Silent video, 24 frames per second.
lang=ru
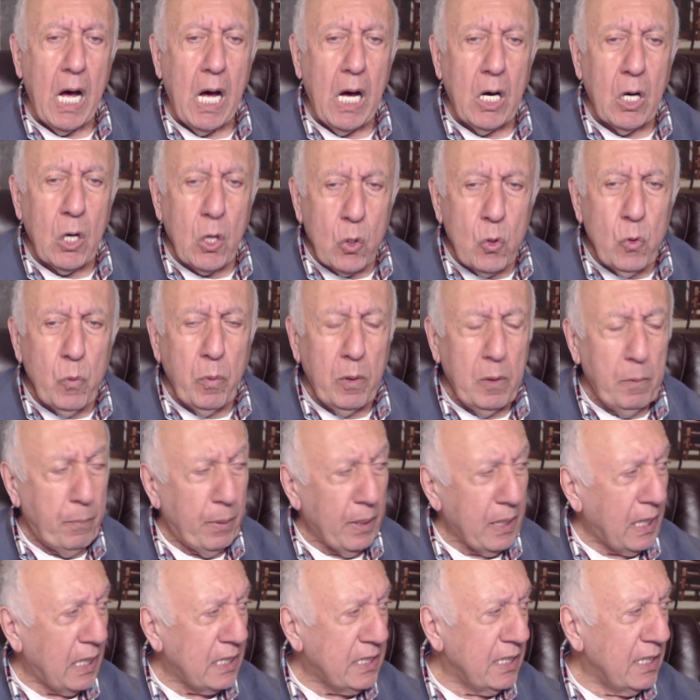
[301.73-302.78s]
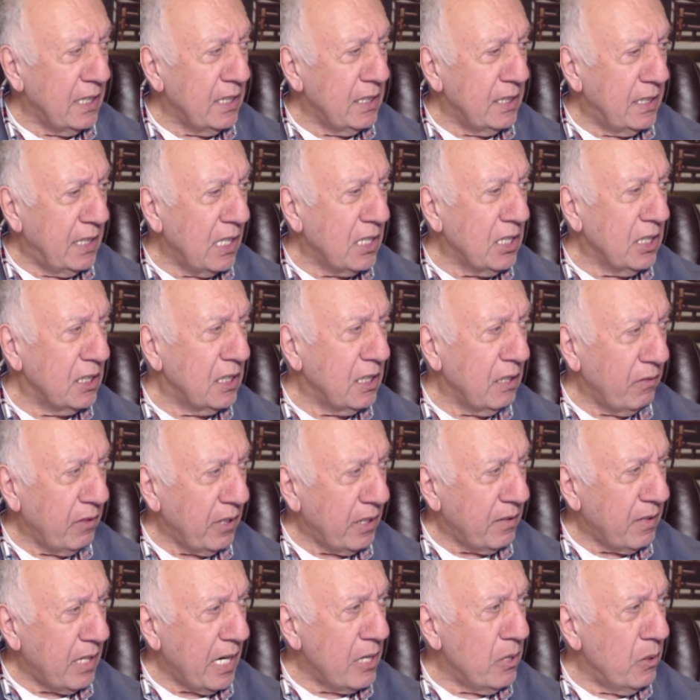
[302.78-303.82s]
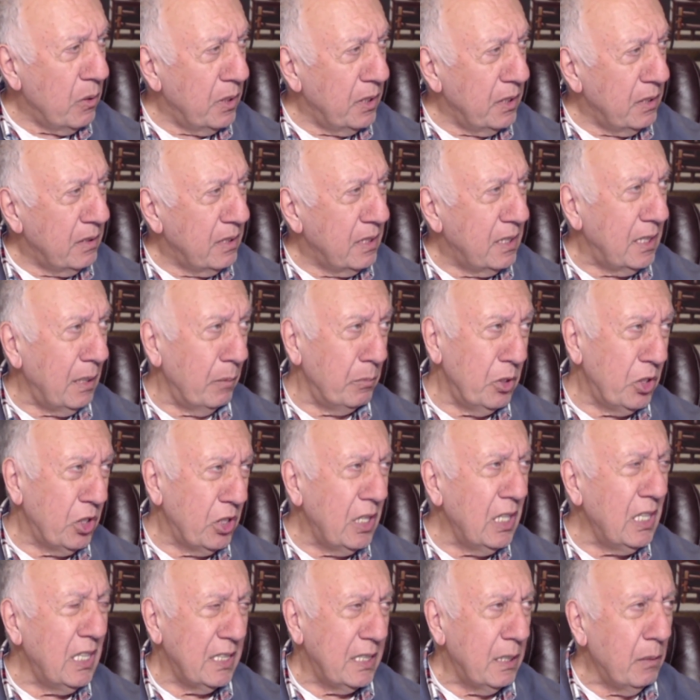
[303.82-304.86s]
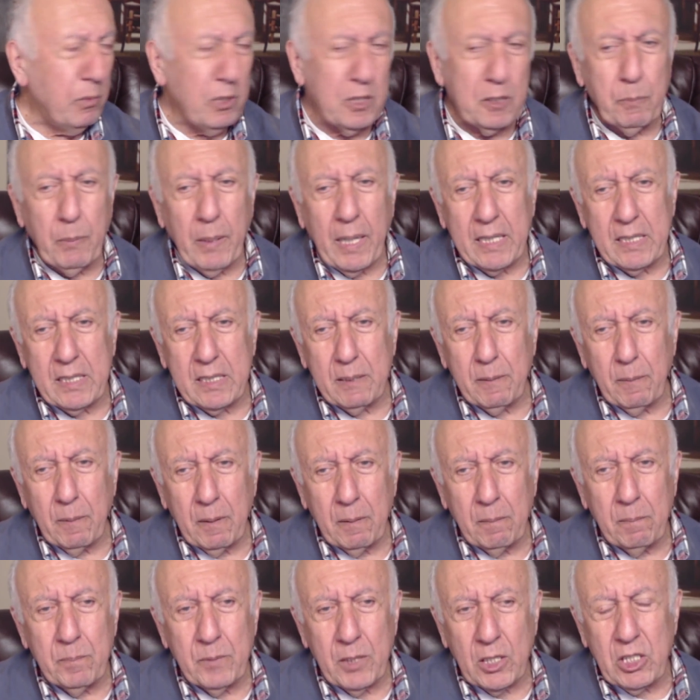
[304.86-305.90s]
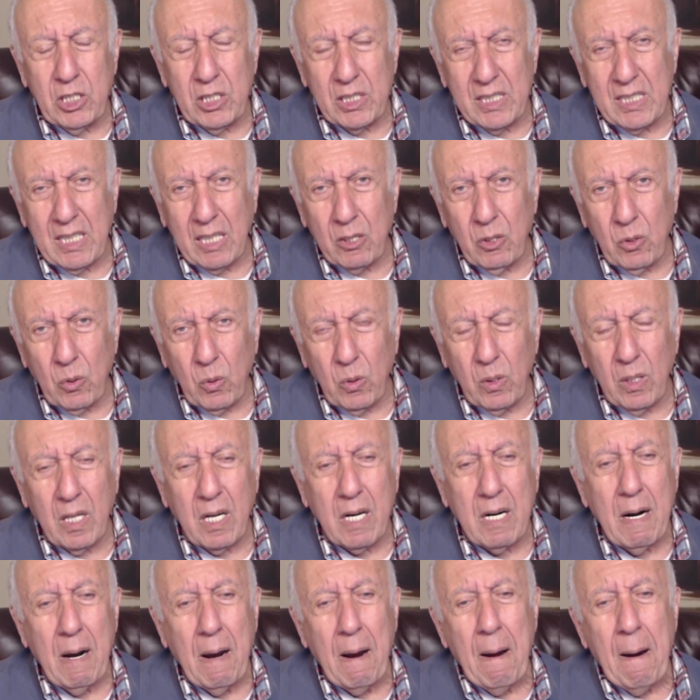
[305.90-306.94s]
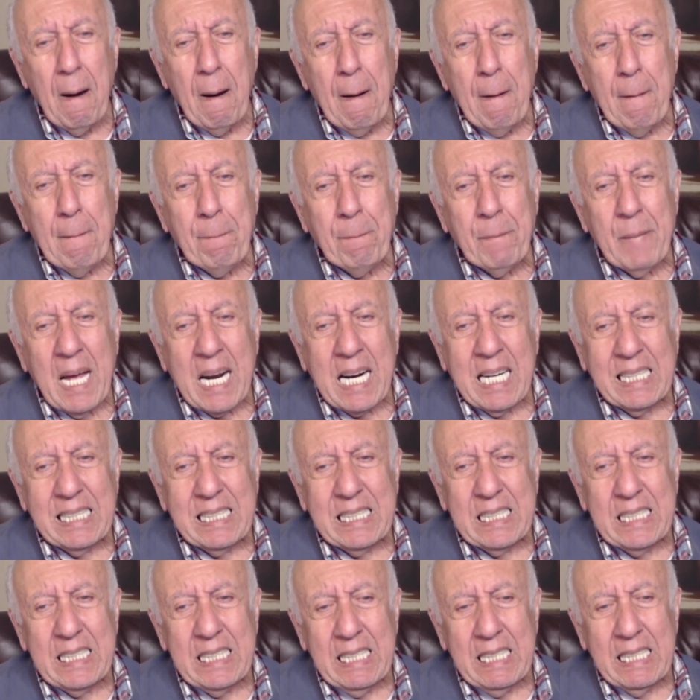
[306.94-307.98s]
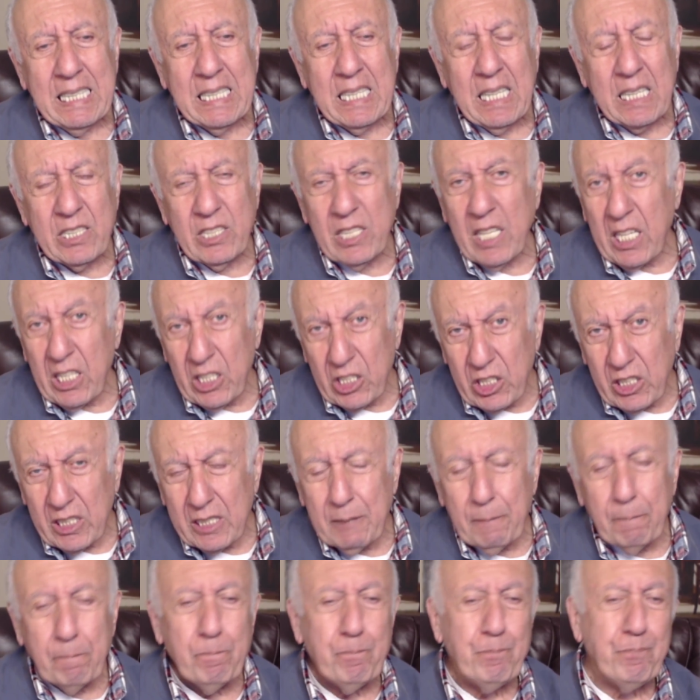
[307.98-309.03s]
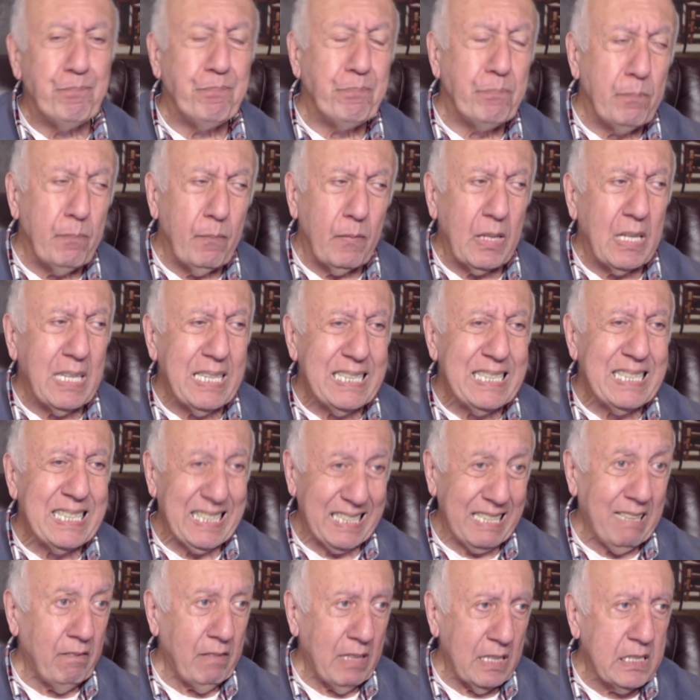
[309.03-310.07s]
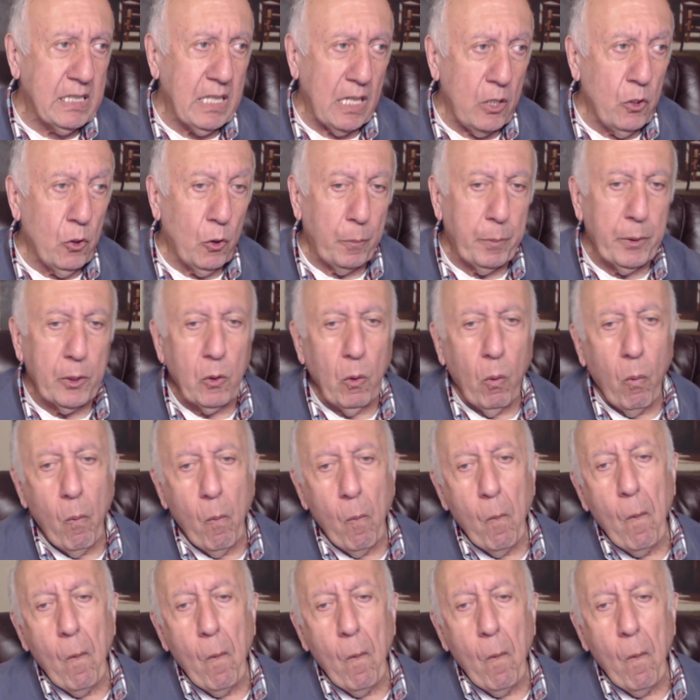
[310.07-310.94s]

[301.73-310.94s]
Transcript: Рубль пока держится в районе 74-75 э, значит, за доллар. Россия должна решить, сдаваться ли обрыку,